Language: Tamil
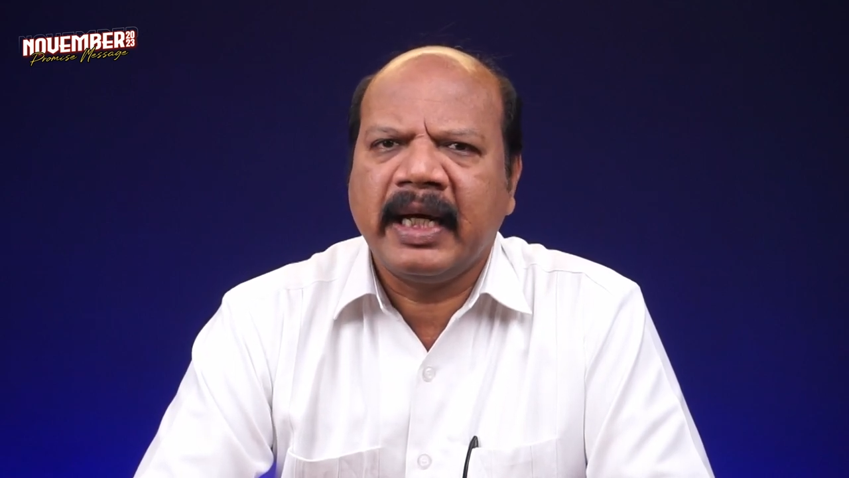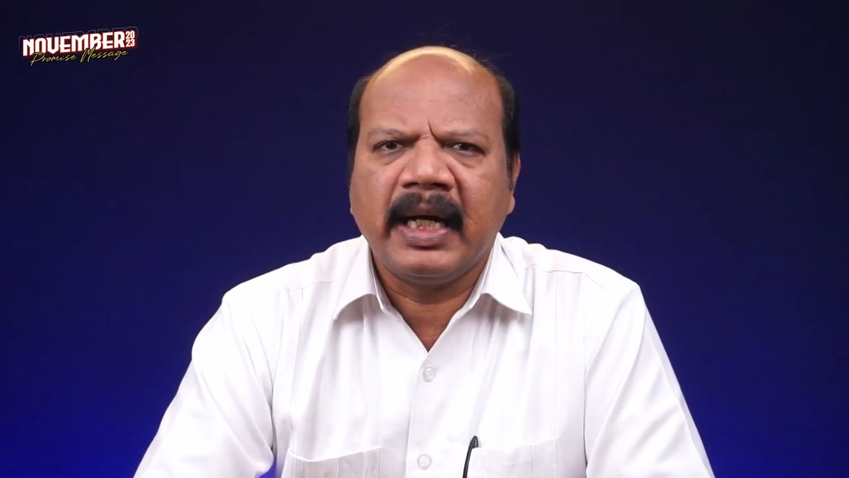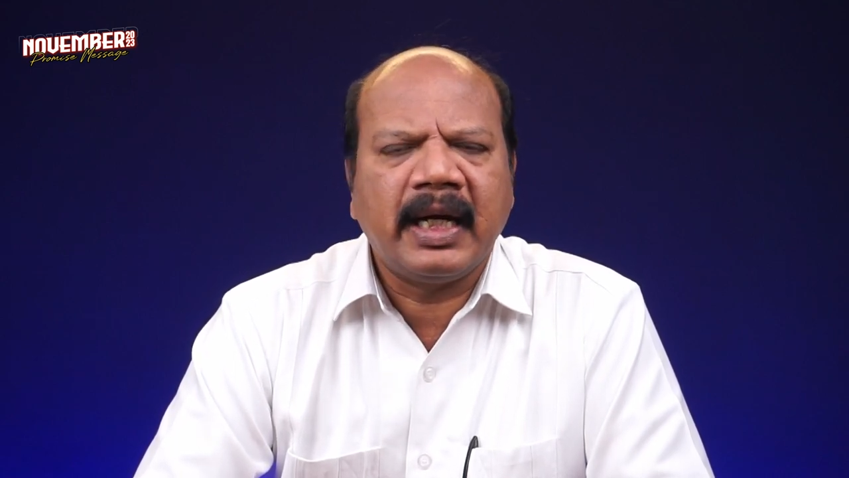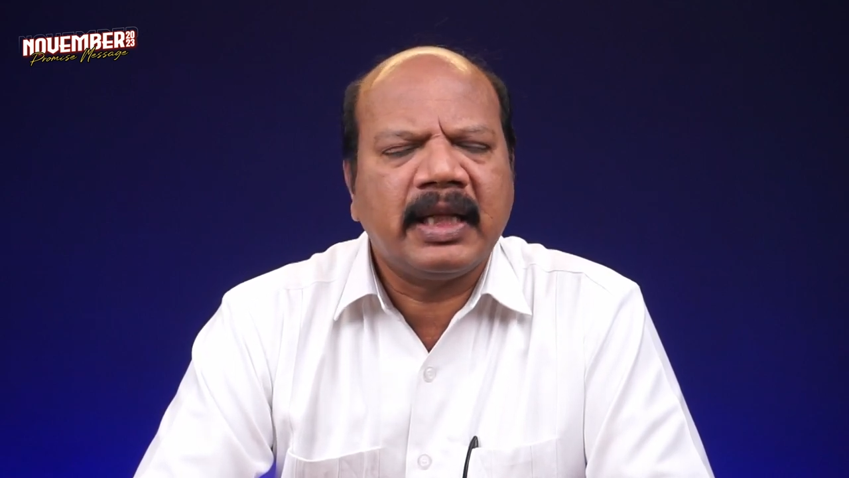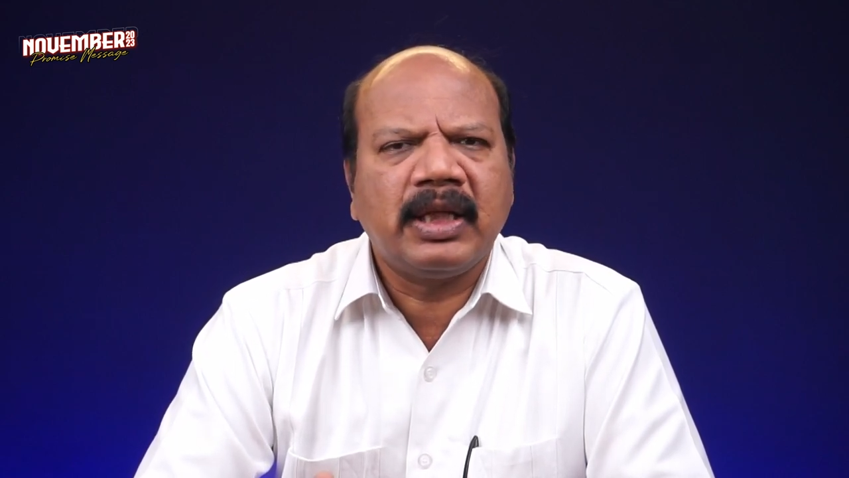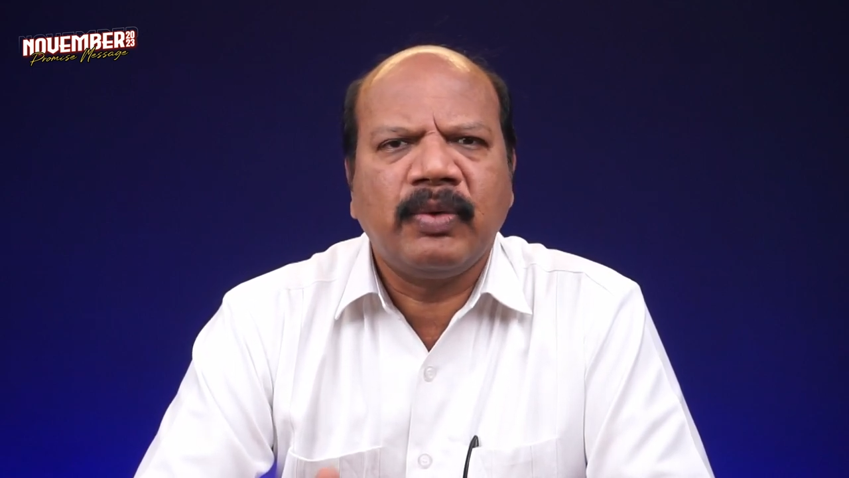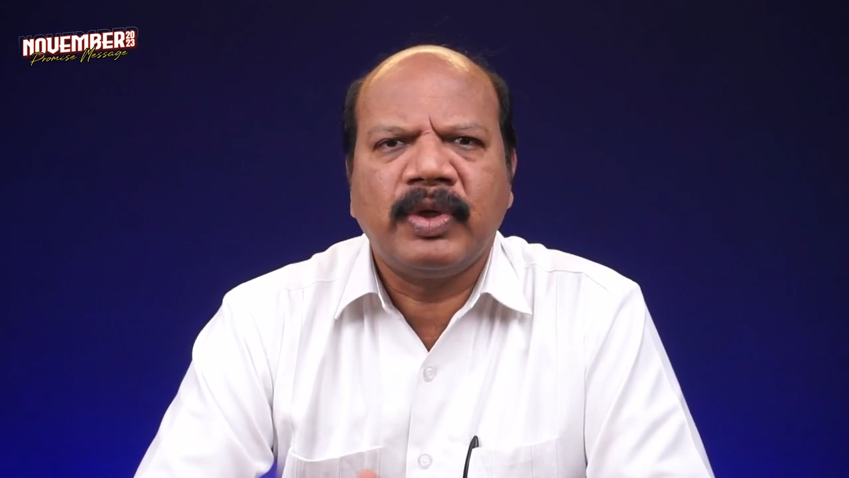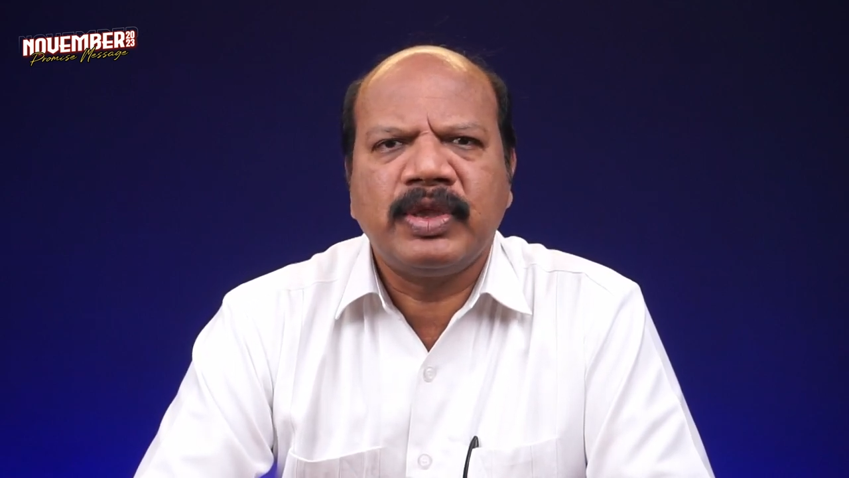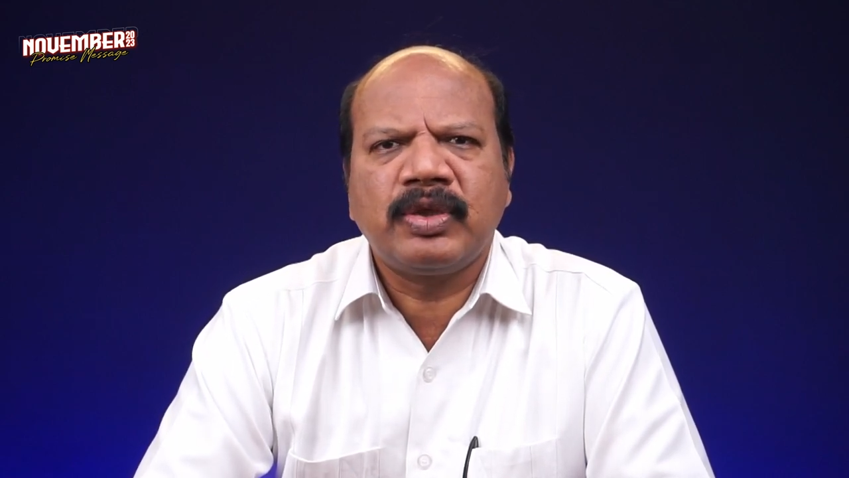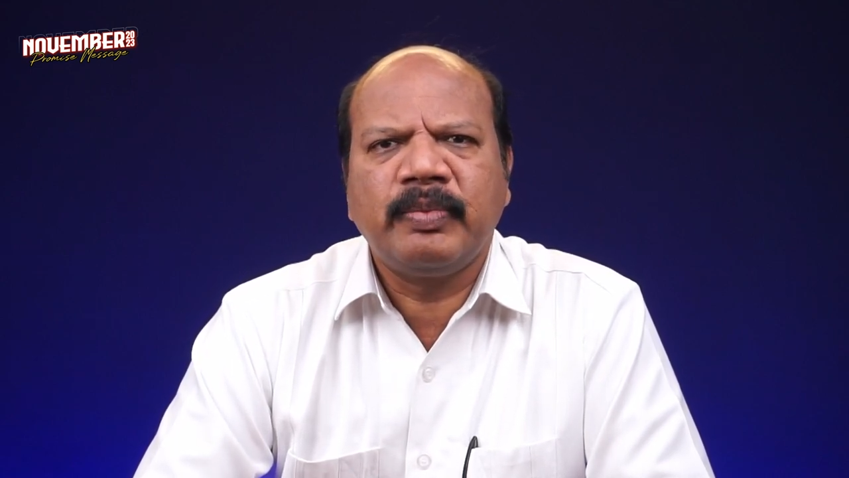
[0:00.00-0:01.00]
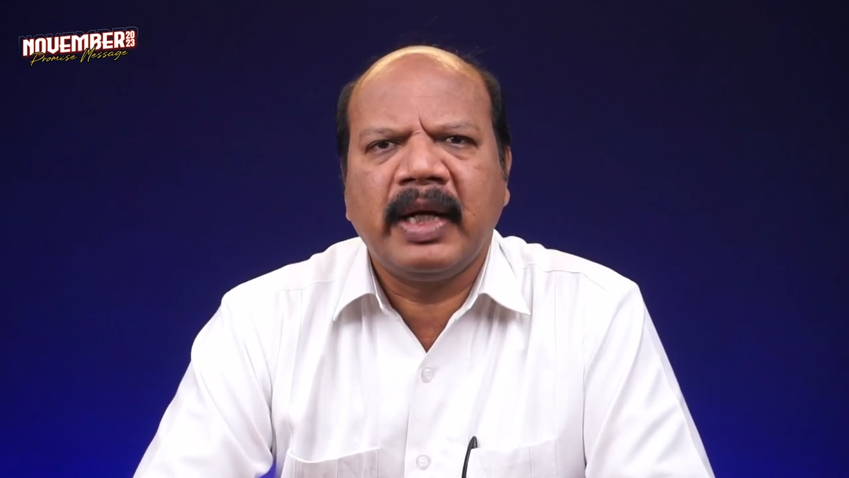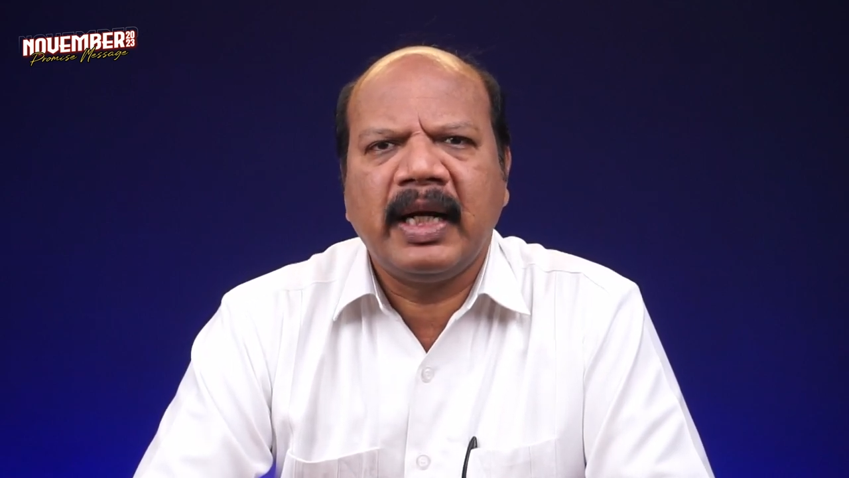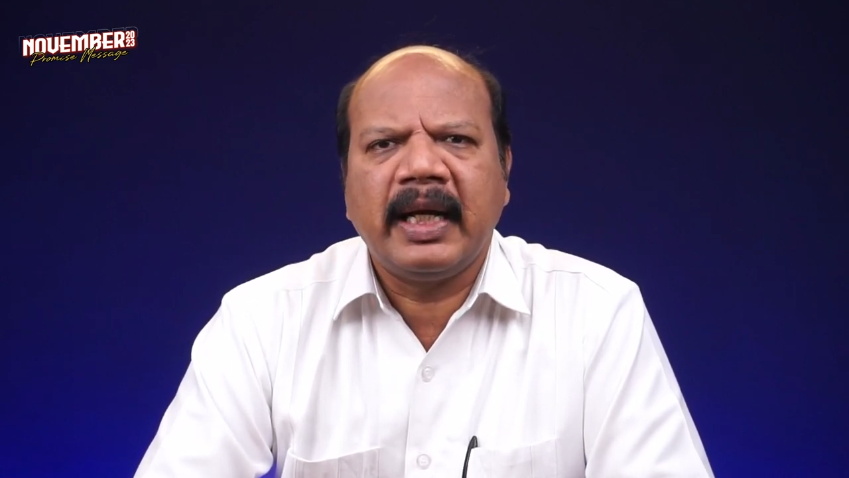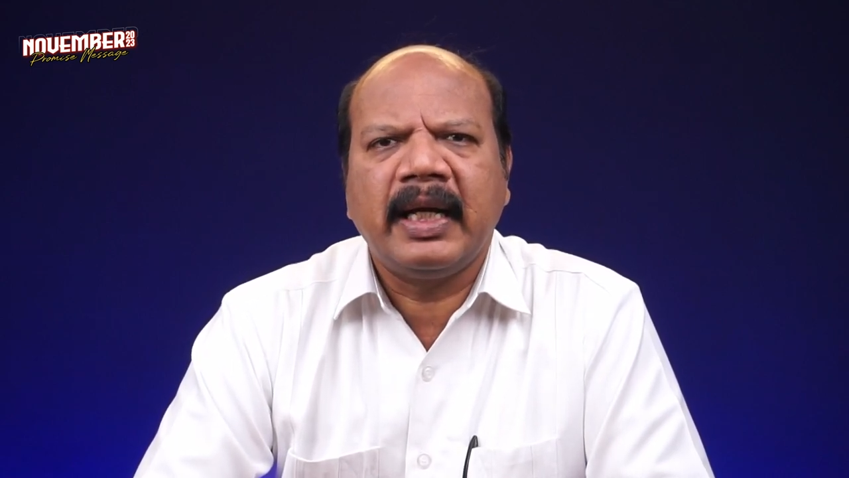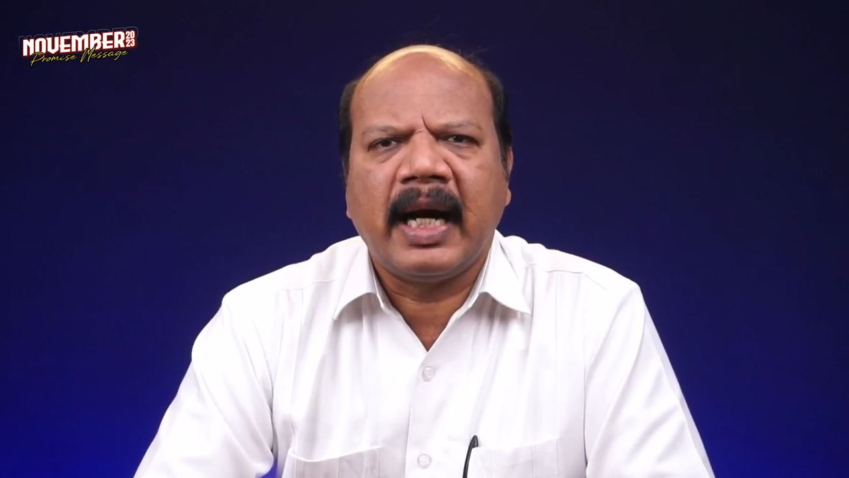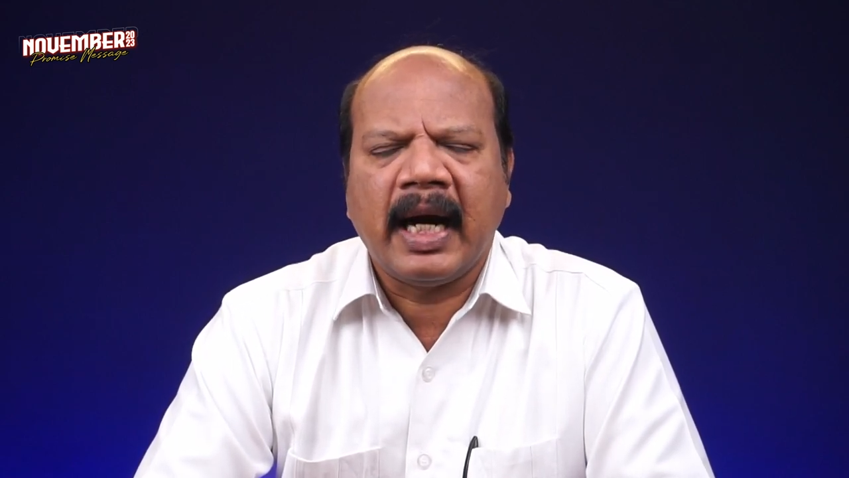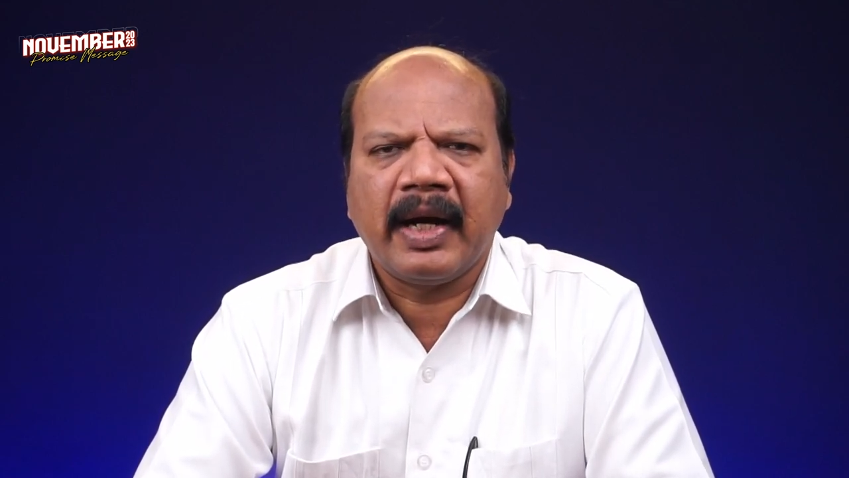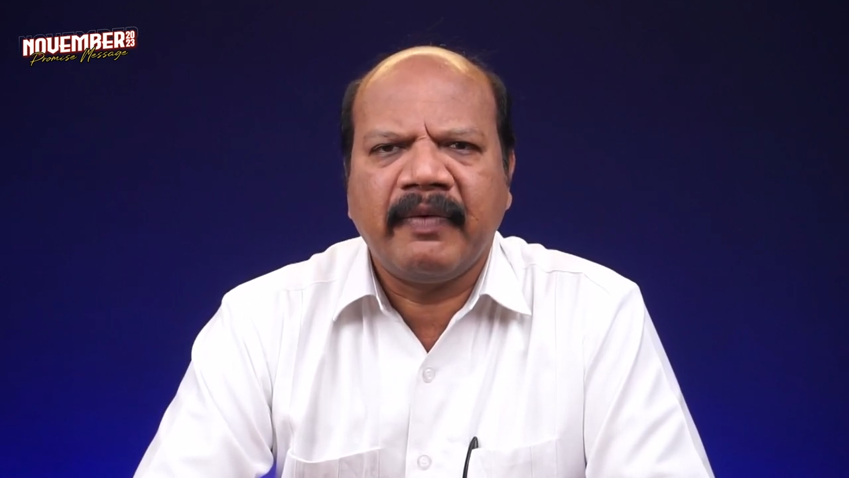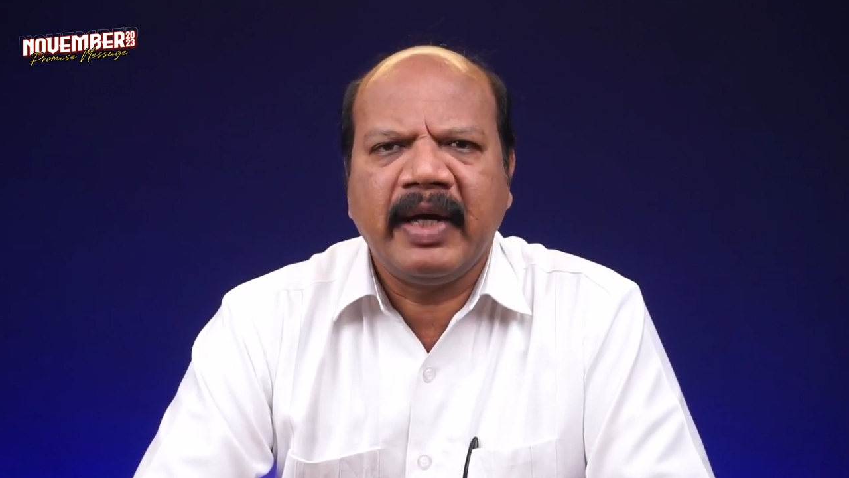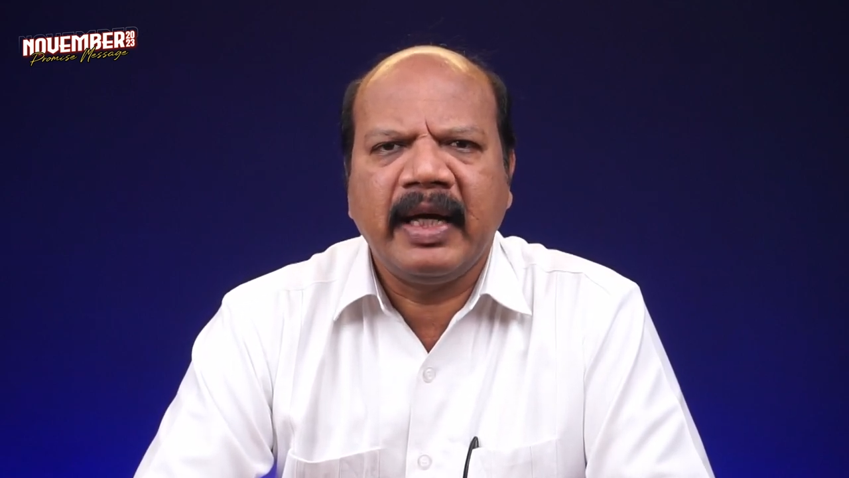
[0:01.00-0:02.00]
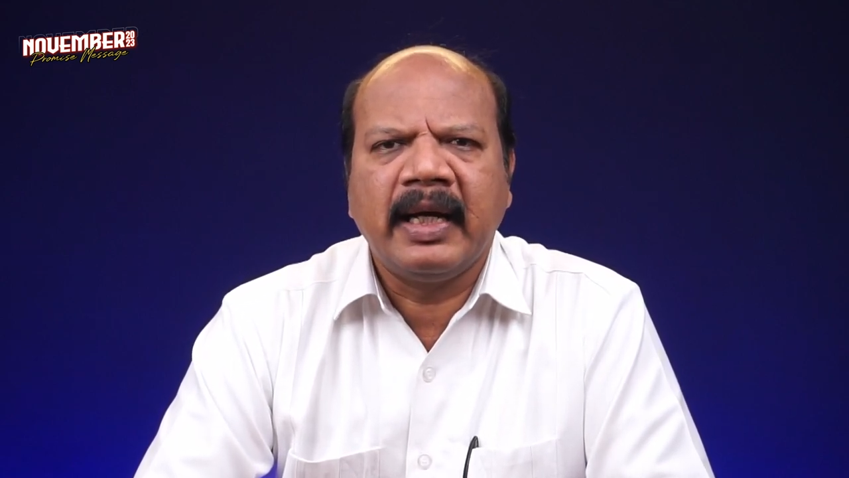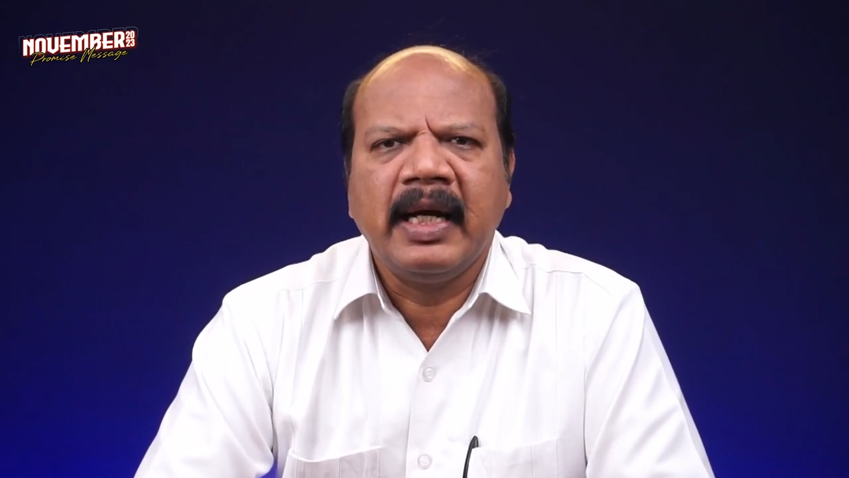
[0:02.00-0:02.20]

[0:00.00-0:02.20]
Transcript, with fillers: எங்களிடத்தில் ஒன்றும் இல்லை ஆகவே